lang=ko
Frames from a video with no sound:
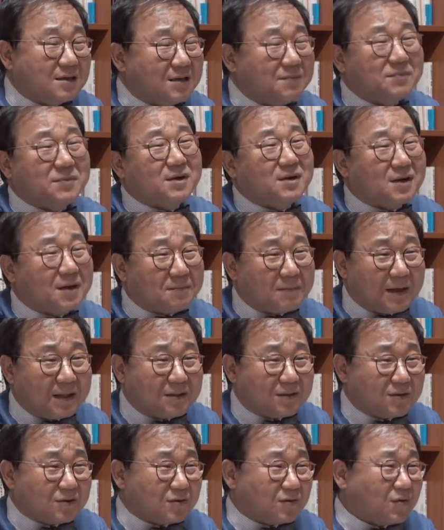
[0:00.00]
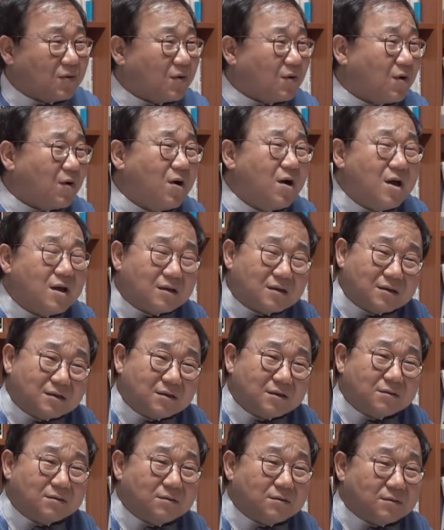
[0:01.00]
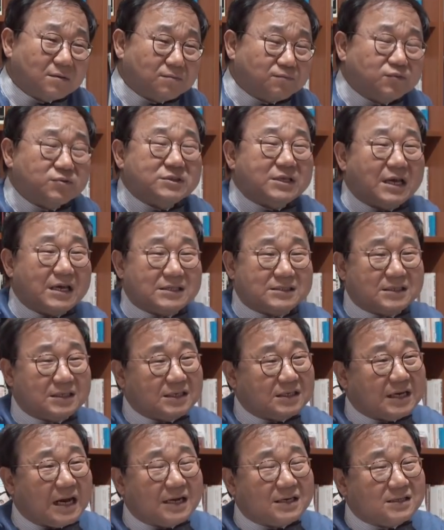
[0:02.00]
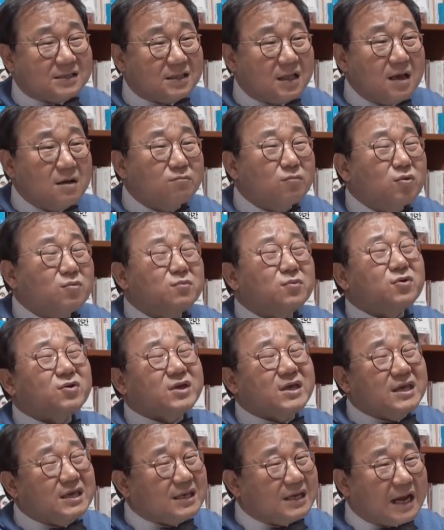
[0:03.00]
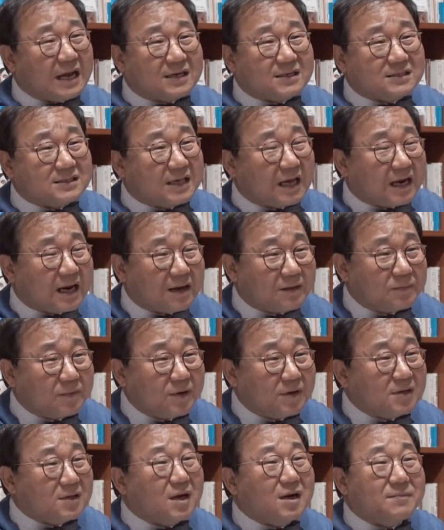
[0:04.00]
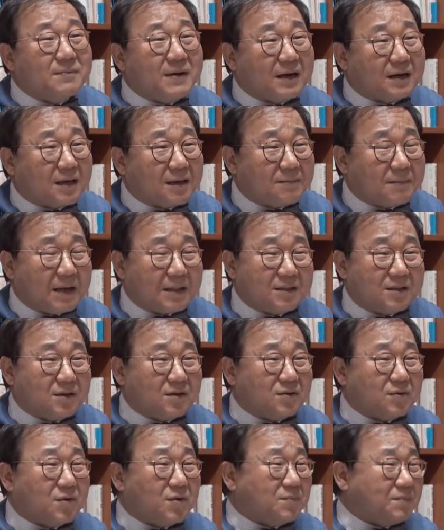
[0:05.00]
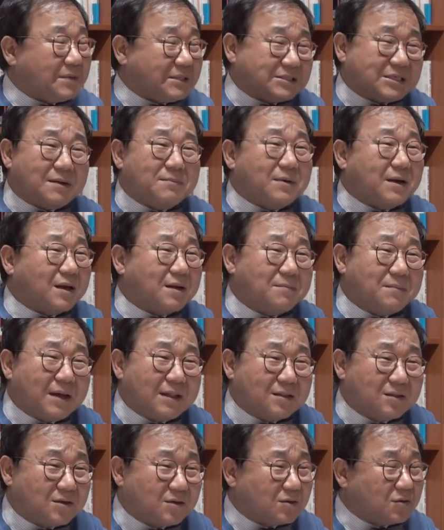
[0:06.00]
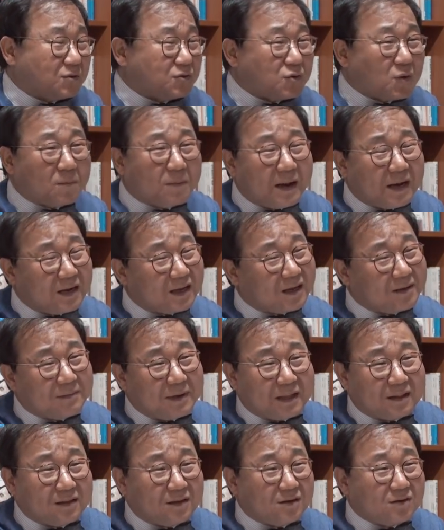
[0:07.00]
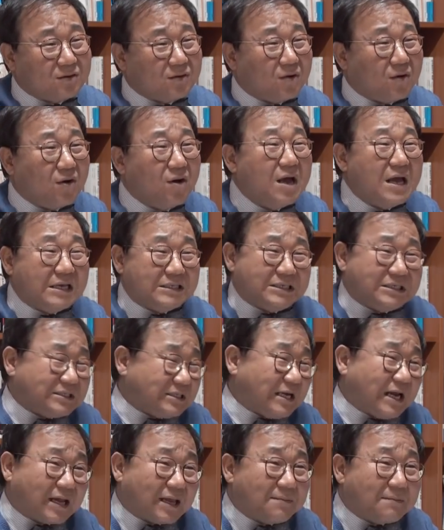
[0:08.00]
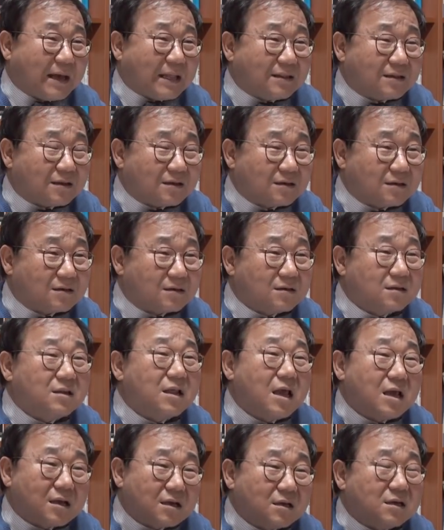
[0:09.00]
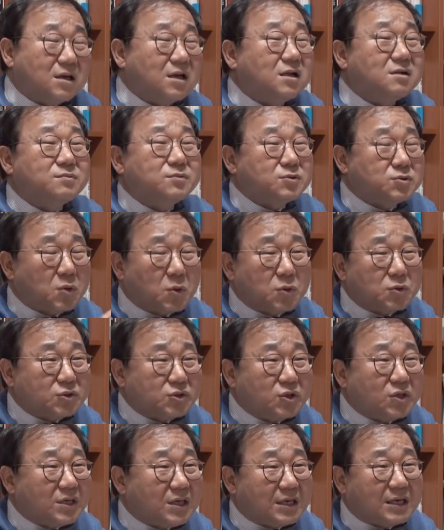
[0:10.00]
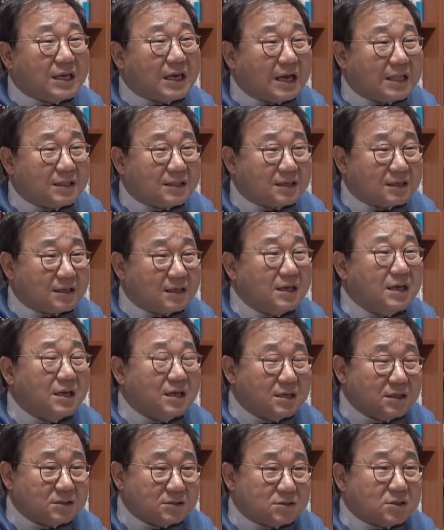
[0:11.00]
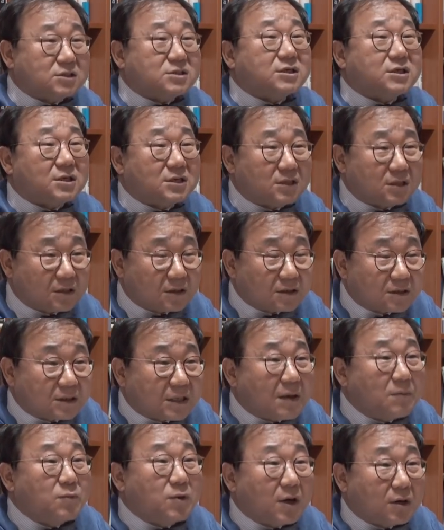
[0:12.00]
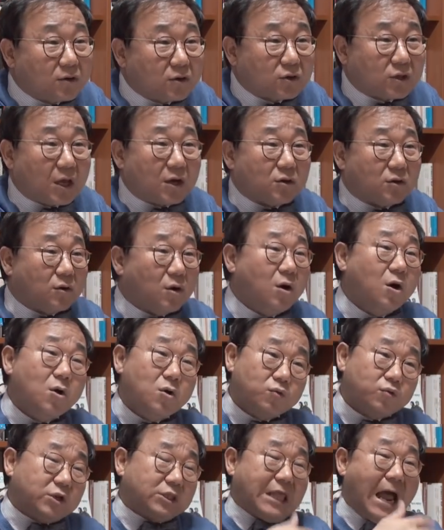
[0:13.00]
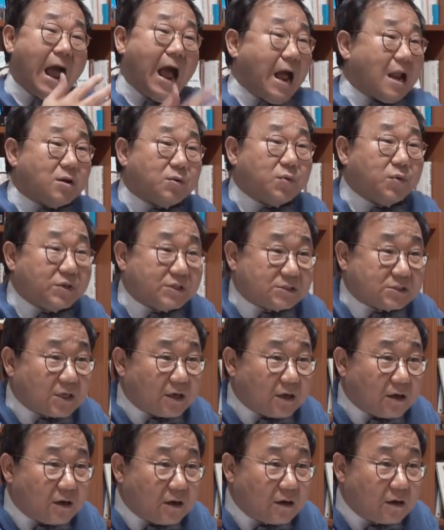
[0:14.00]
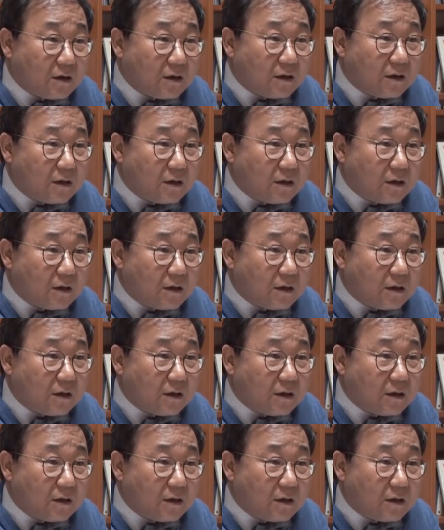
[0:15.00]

힘들게 만들고 그 분야에서 일하는 묵묵히 일하는 사람을 열받게 만들고 비참하게 만들고 쪽팔리게 만들고 찌질하게 만드는 거는 그 일부 소수 인간들이 저지른 것 때문에 그렇다는 거 우리 다 알고 있어요.